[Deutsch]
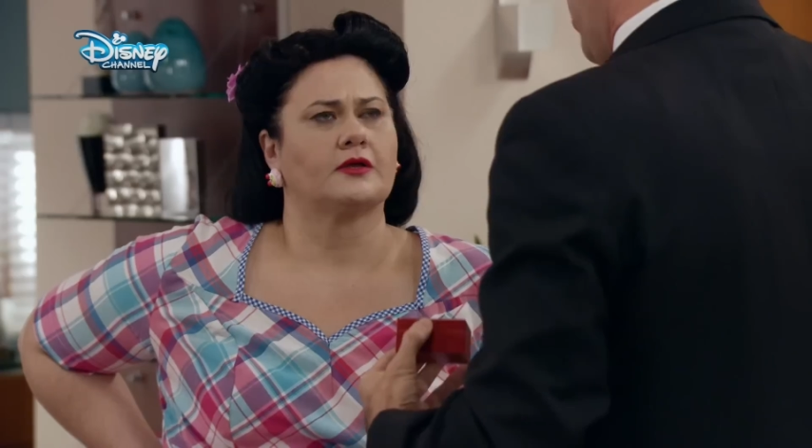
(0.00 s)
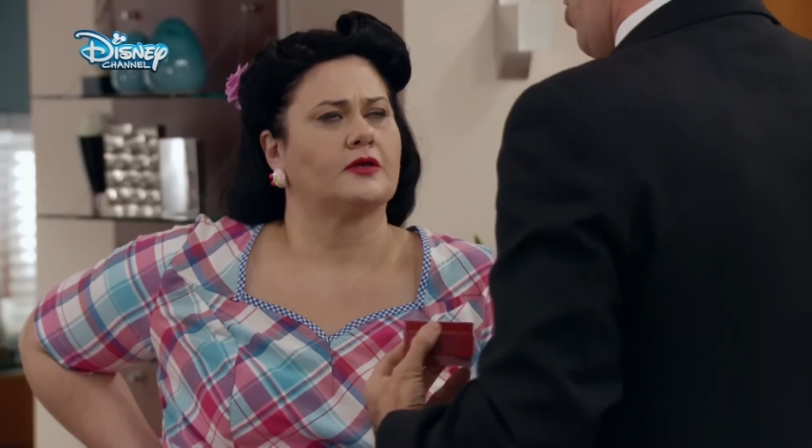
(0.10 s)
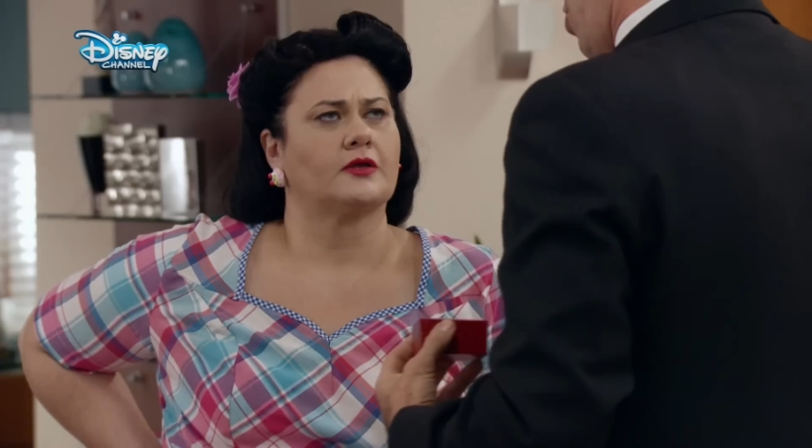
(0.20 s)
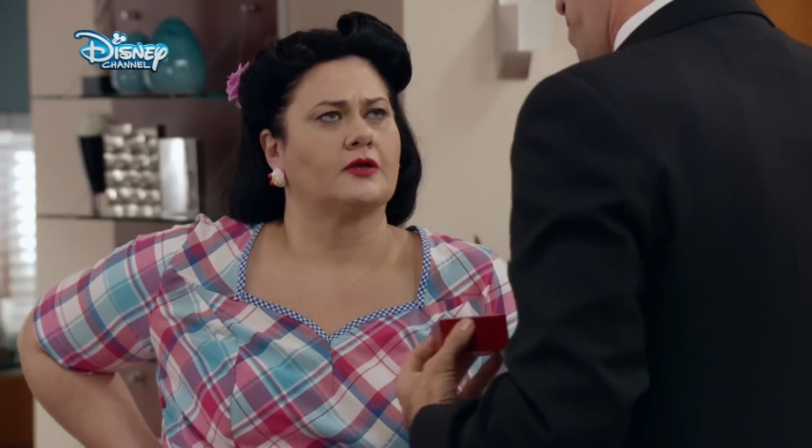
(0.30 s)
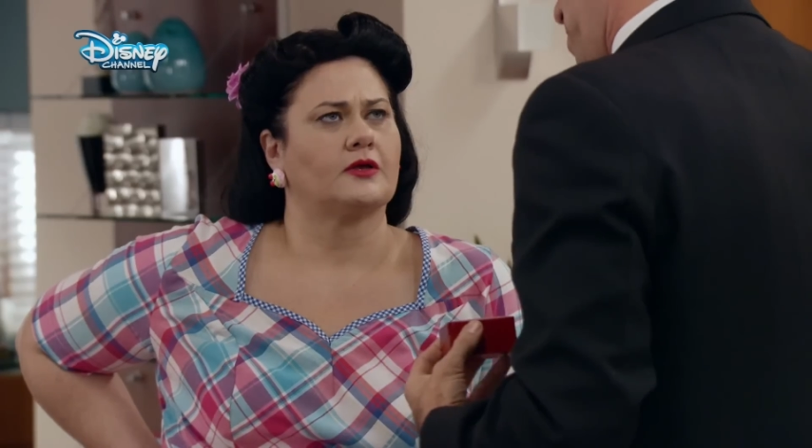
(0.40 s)

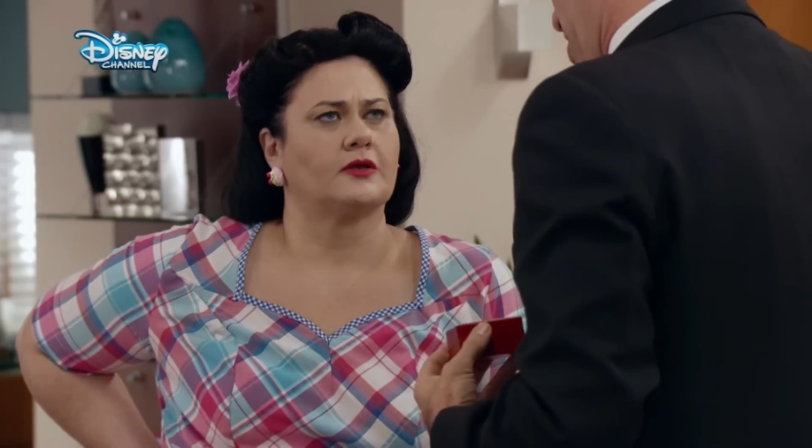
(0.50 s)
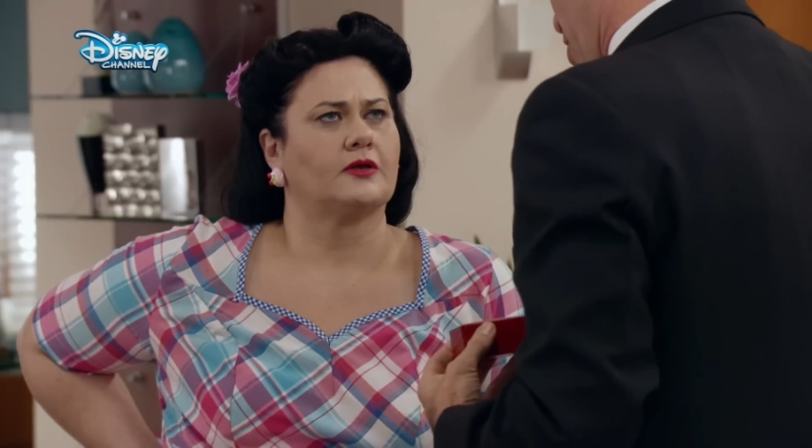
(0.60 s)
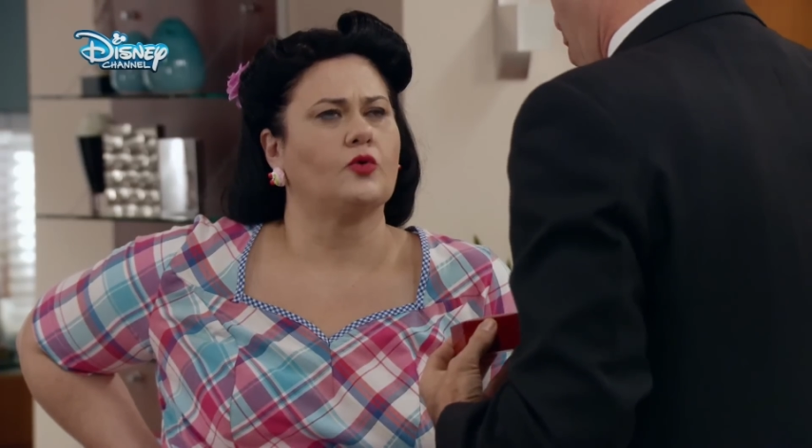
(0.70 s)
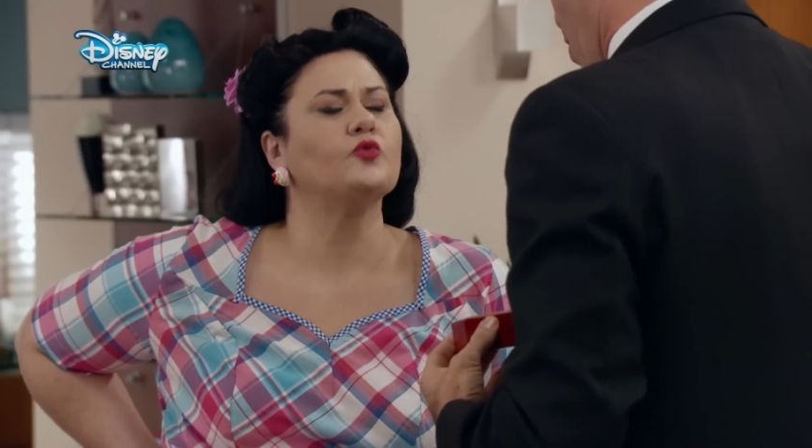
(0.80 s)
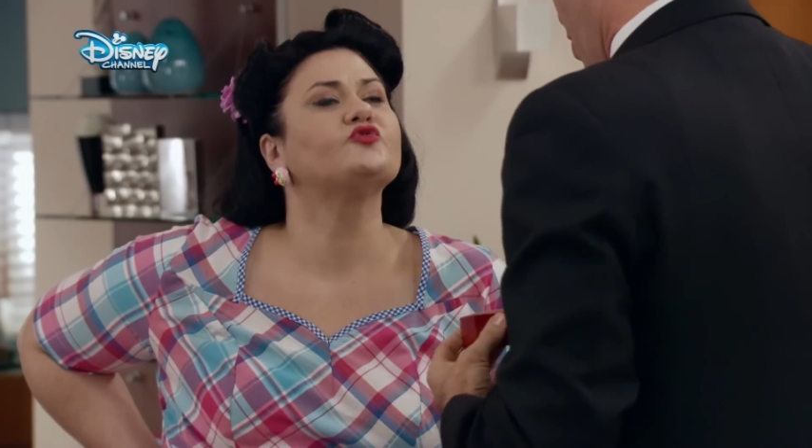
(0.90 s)
glücklich sein
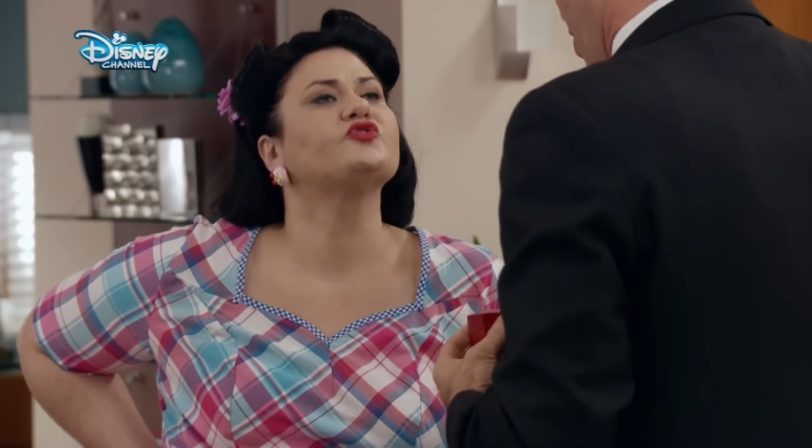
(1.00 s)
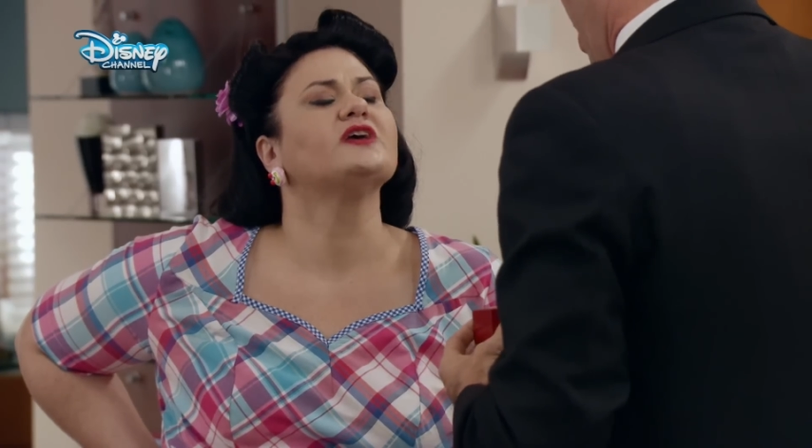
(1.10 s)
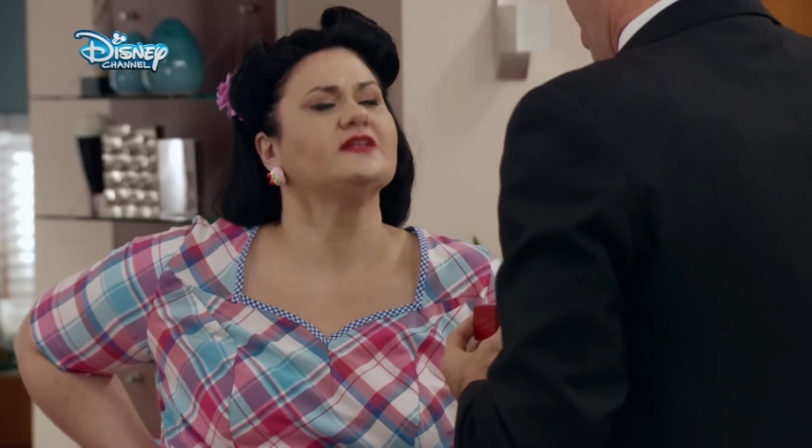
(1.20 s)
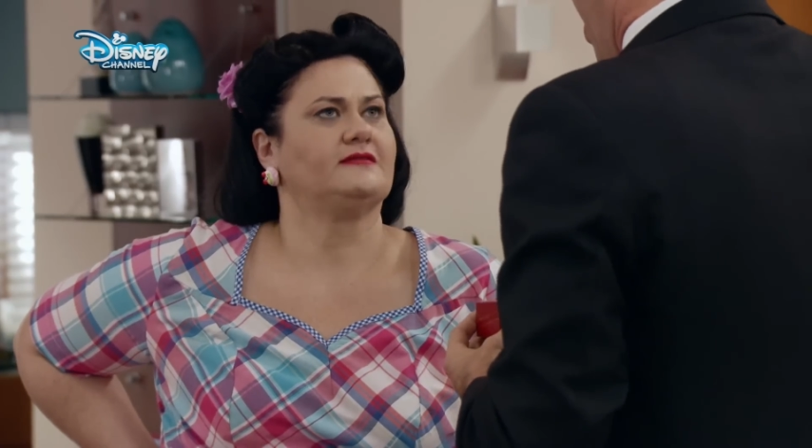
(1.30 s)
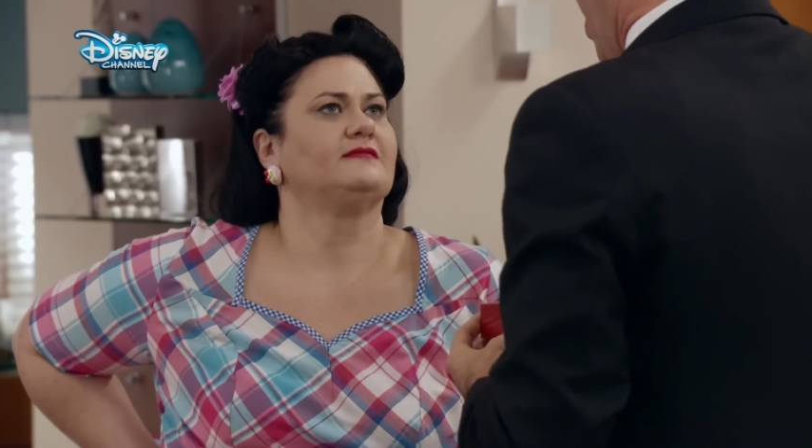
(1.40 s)
können. Hören
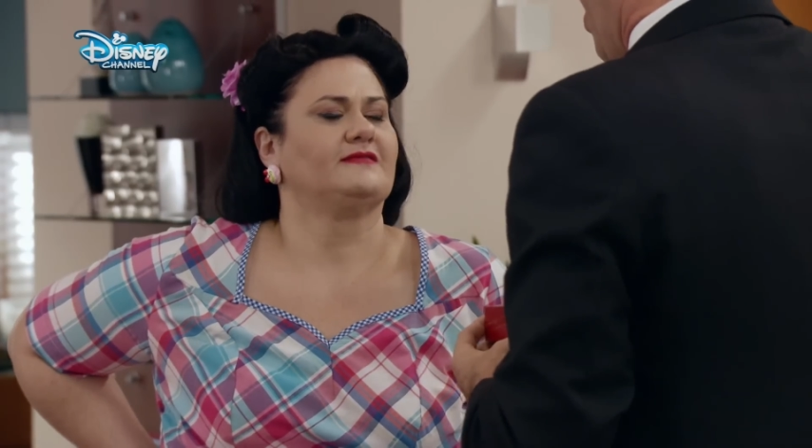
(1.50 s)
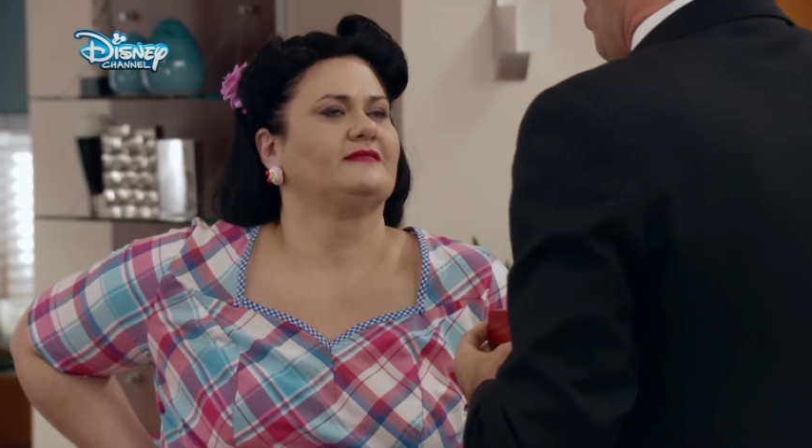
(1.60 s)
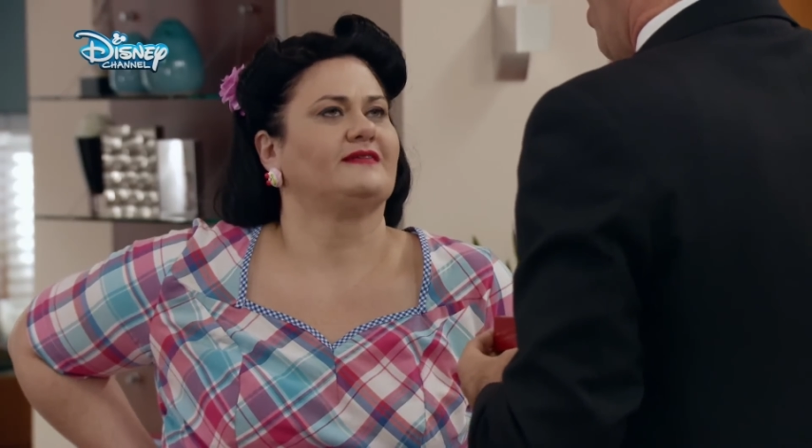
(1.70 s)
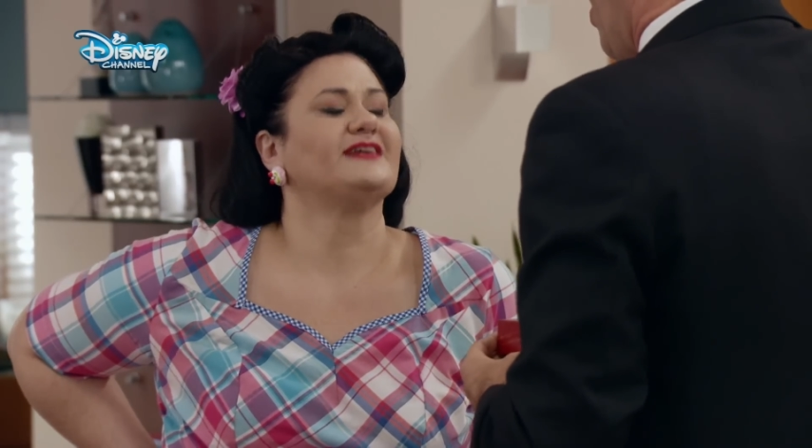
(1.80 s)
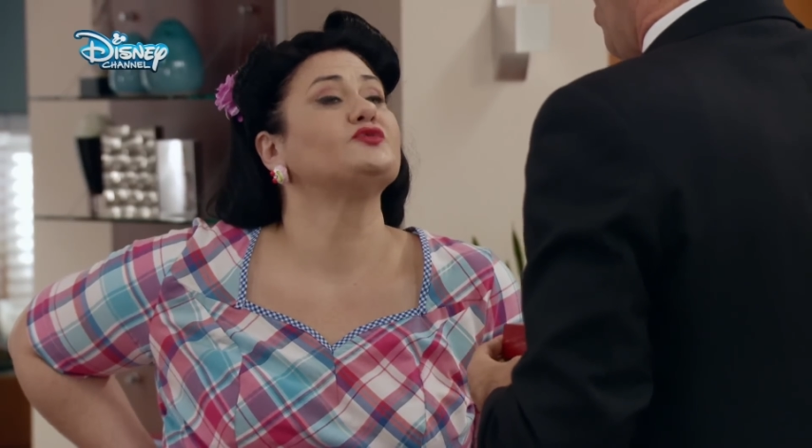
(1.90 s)
Sie zu.
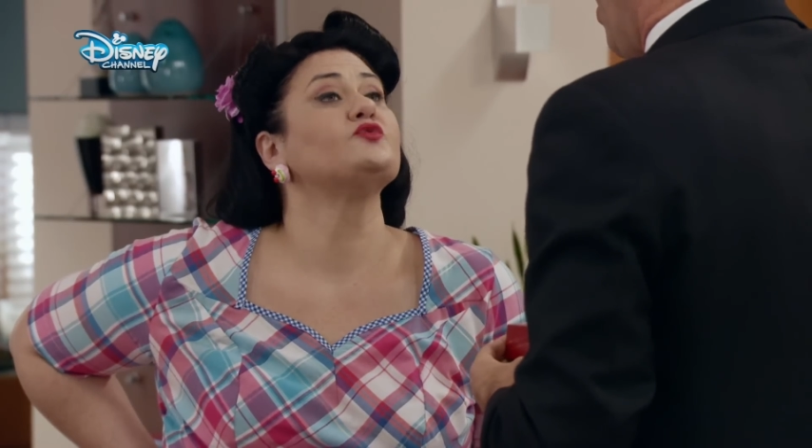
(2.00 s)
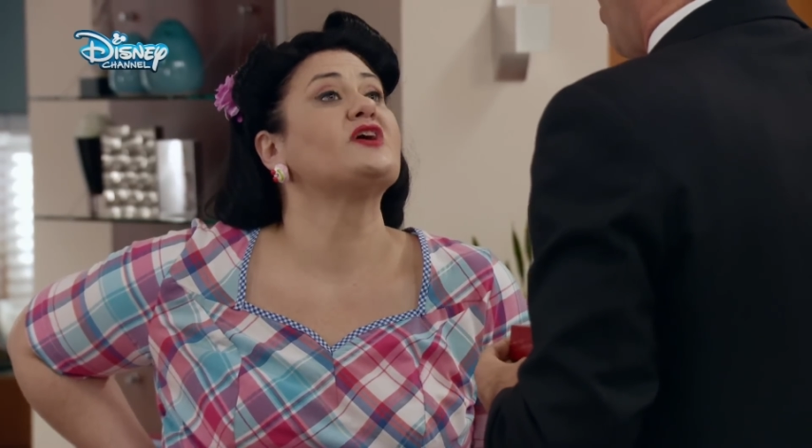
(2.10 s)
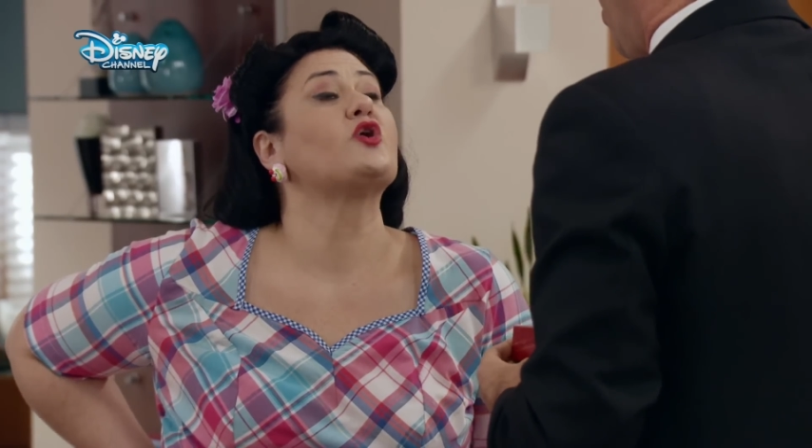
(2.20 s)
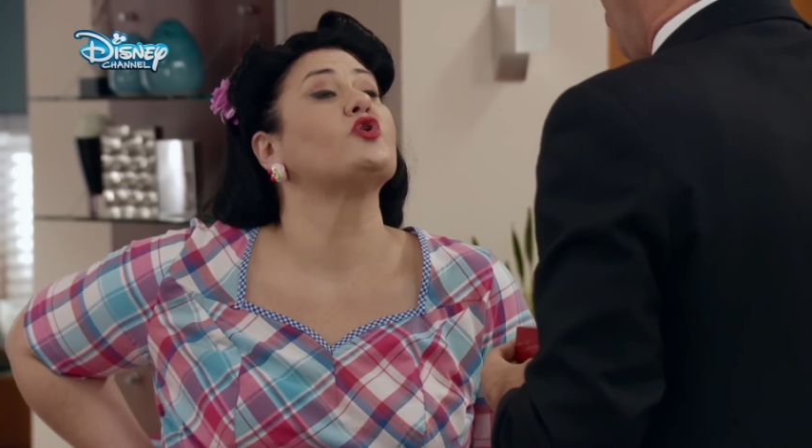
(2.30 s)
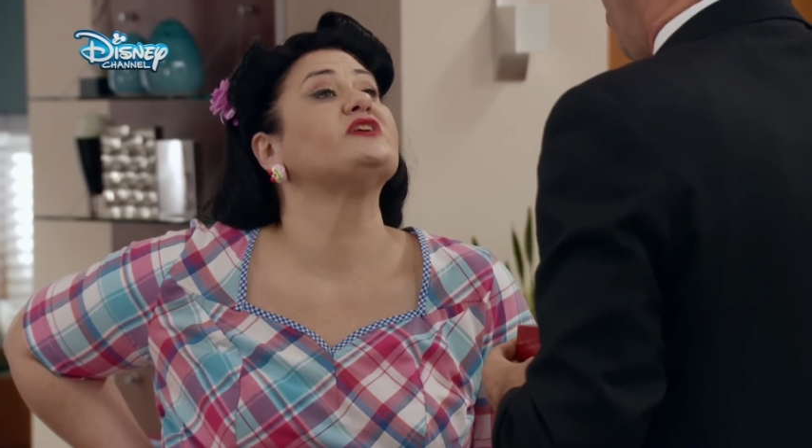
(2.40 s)
Sie
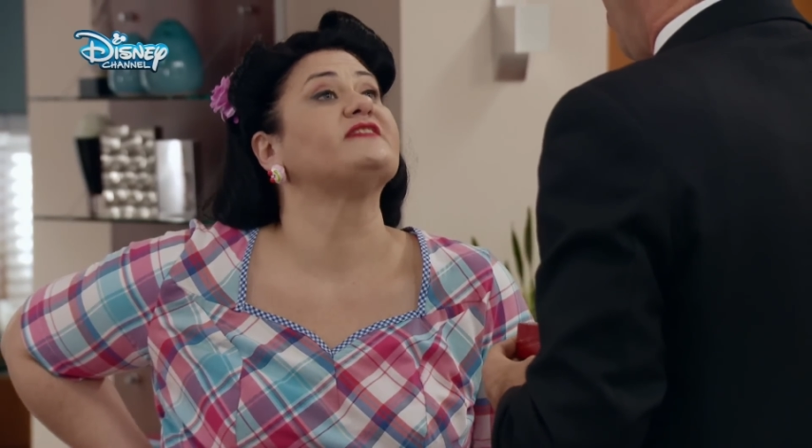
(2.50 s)
sind ein